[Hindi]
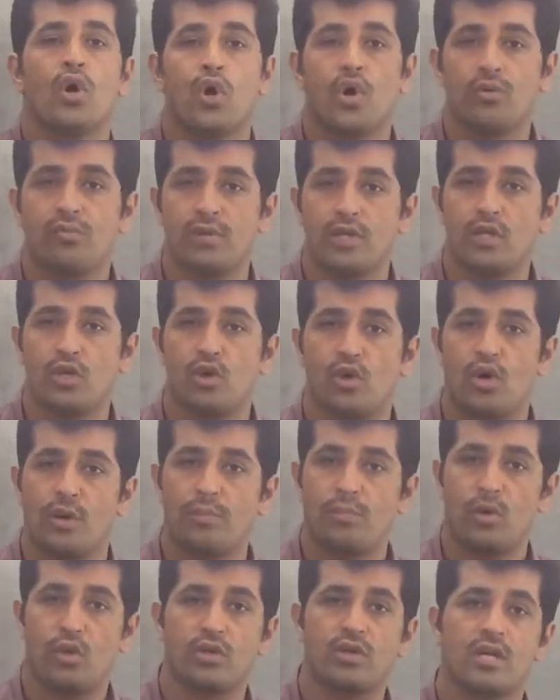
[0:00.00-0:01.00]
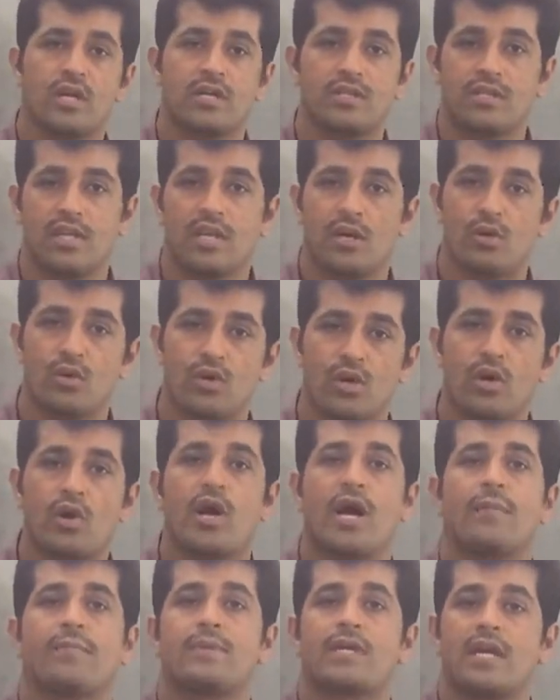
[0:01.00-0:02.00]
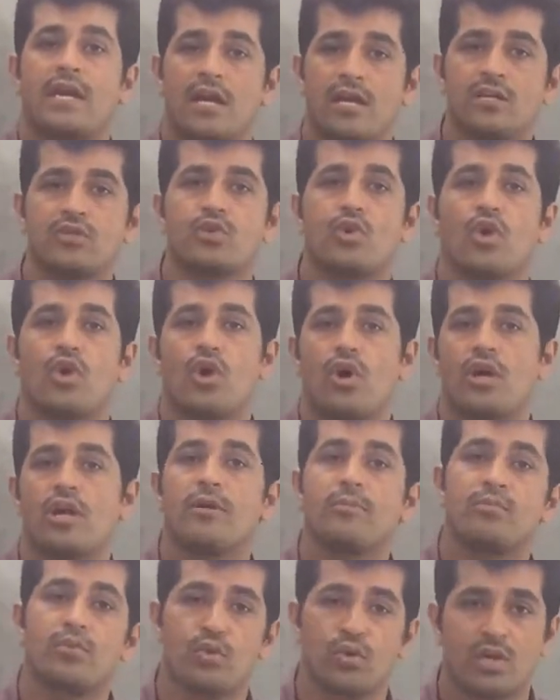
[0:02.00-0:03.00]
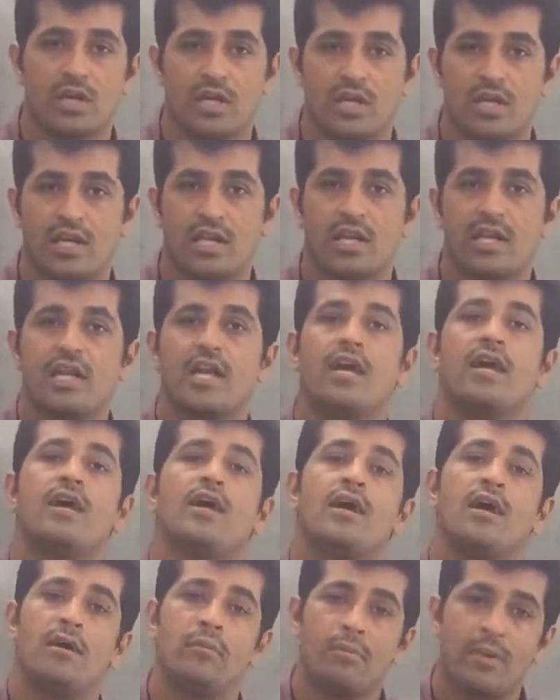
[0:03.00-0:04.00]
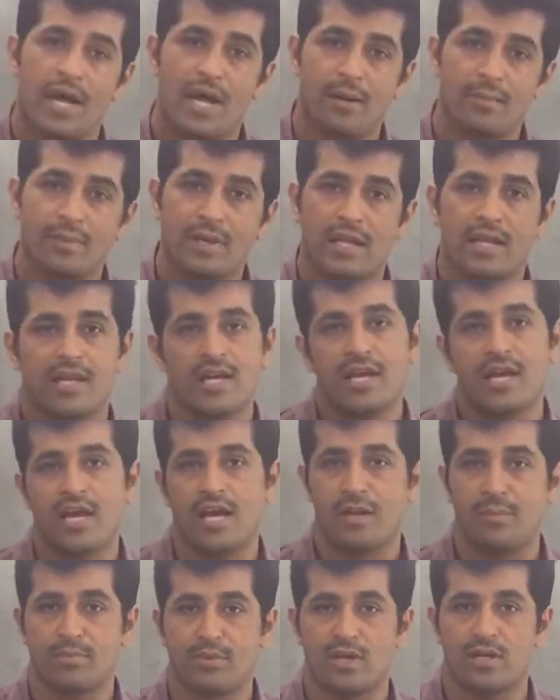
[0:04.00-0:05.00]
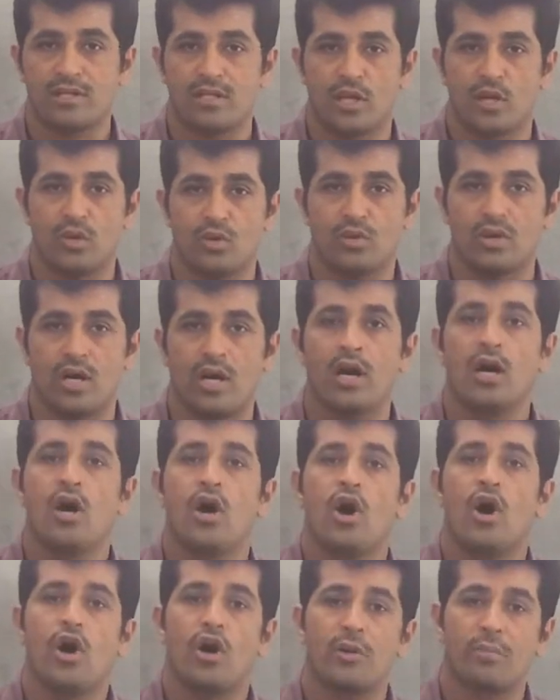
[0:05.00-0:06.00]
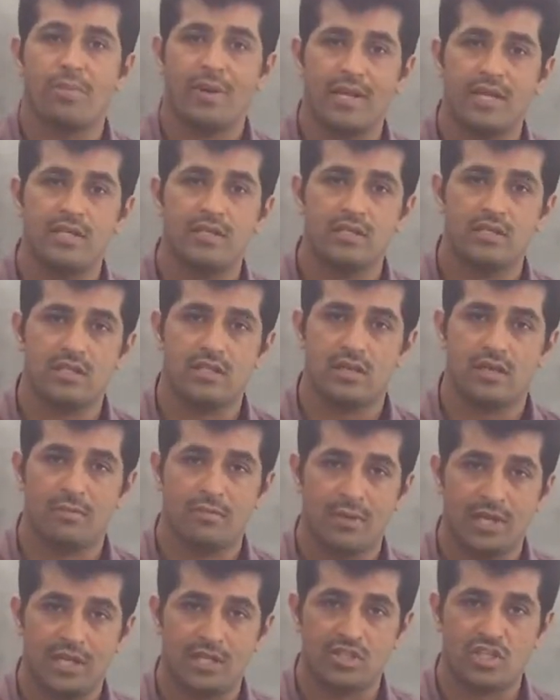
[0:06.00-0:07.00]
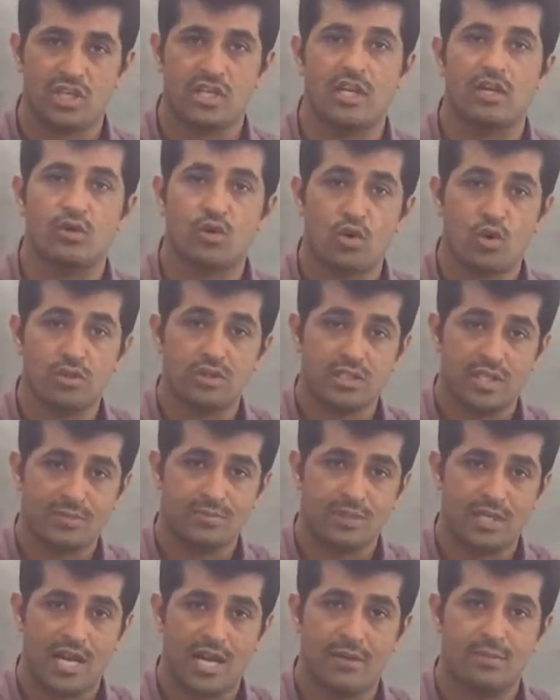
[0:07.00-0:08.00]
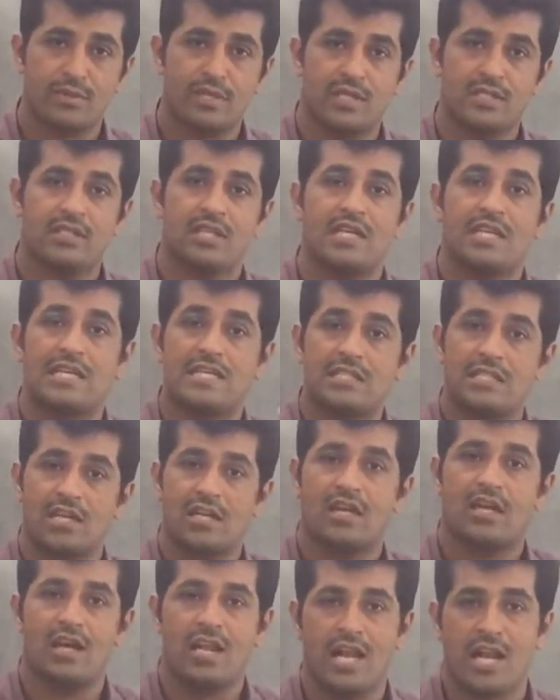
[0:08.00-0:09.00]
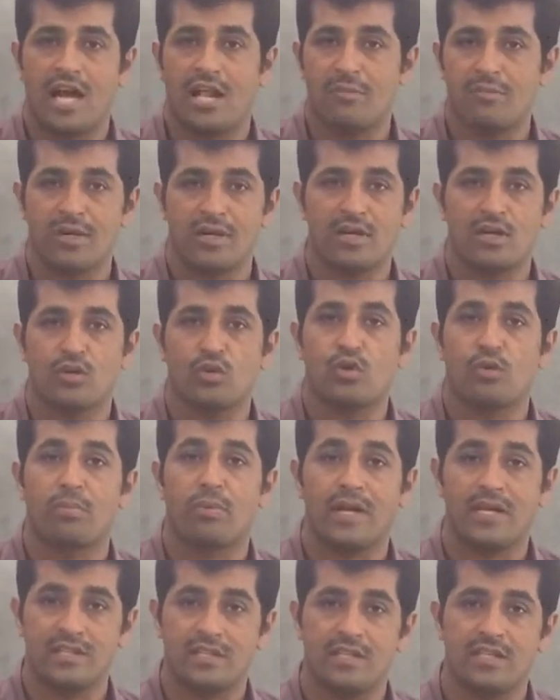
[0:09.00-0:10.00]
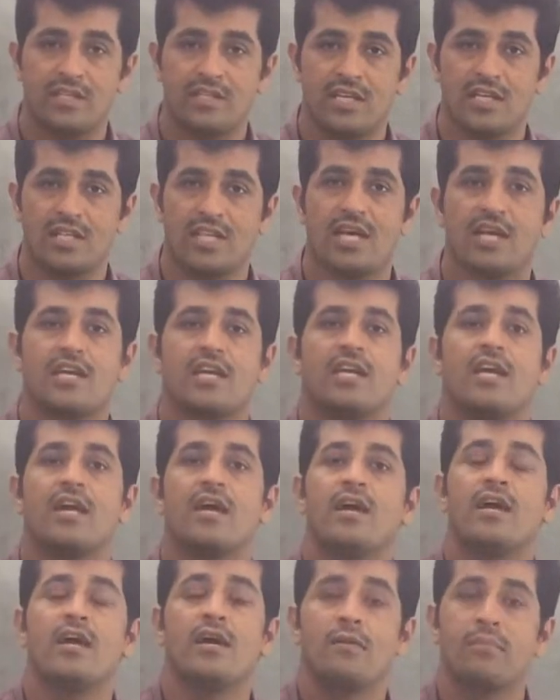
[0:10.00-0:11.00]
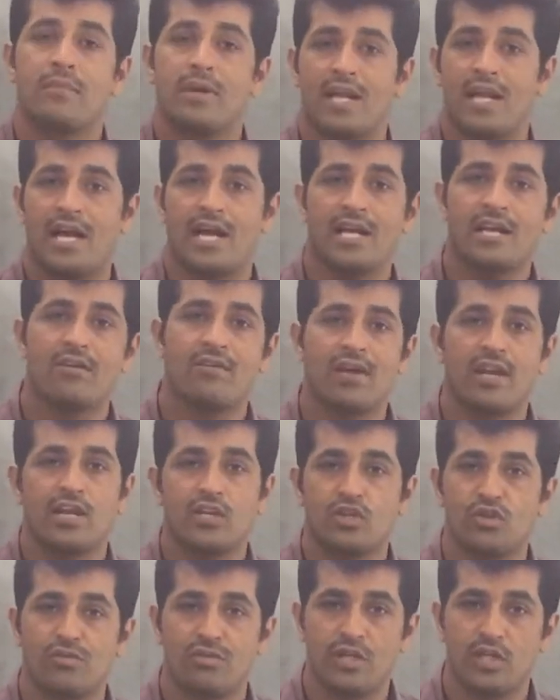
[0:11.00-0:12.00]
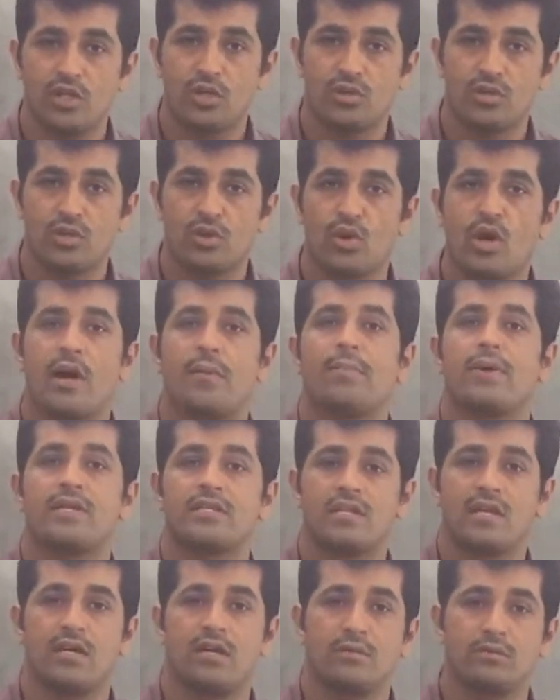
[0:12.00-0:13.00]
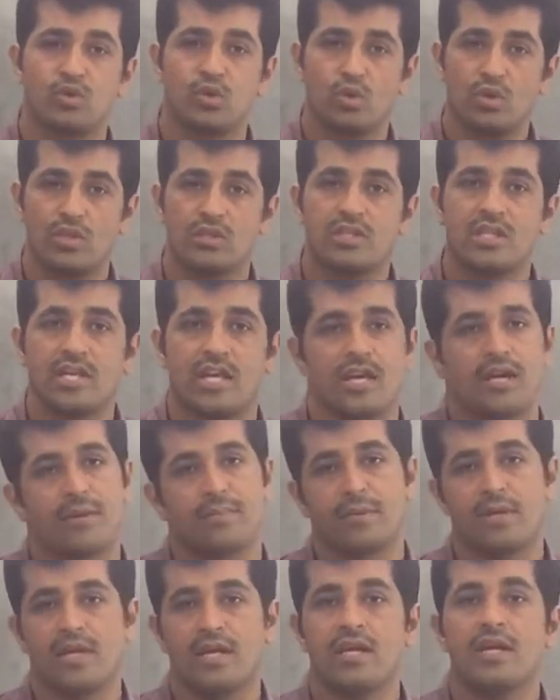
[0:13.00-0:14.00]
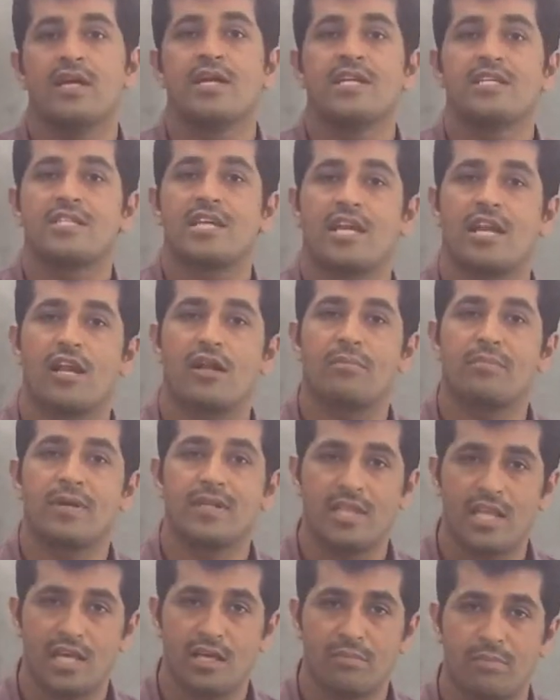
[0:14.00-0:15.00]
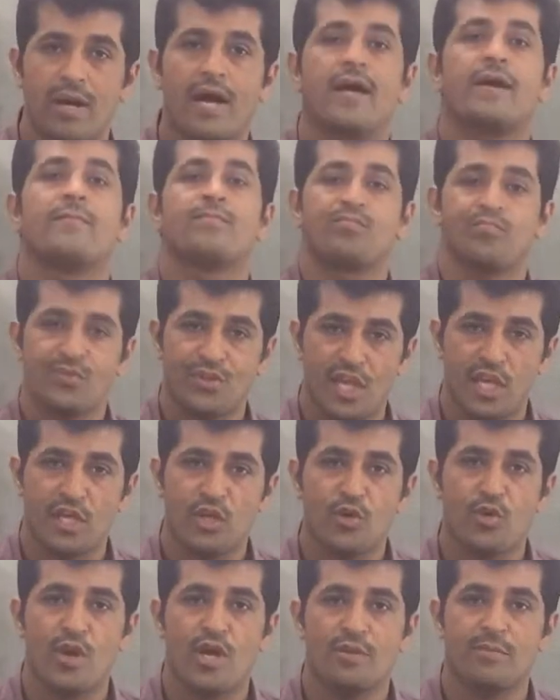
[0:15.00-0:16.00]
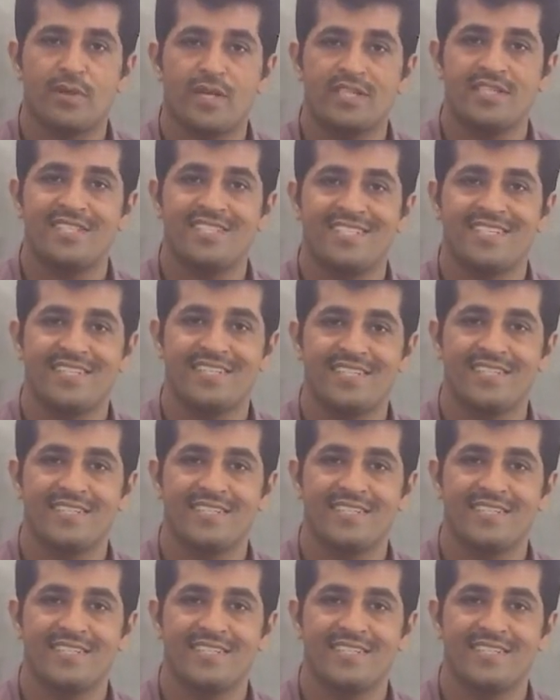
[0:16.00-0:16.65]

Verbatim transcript: और वीडियो अपलोड करते रहूँगा और आपकी हेल्थ को और इम्प्रूव करने के लिए मैं आपके लिए हेल्प करता रहूँगा और प्लीज़ मेरे चैनल को सब्सक्राइब कीजिए नीचे लाल बटन को प्रेस कीजिए ताकि मेरे आने वाले जो वीडियोस है वो आप तुरंत ही अपने चैनल पर देख पाए थैंक यू वेरी मच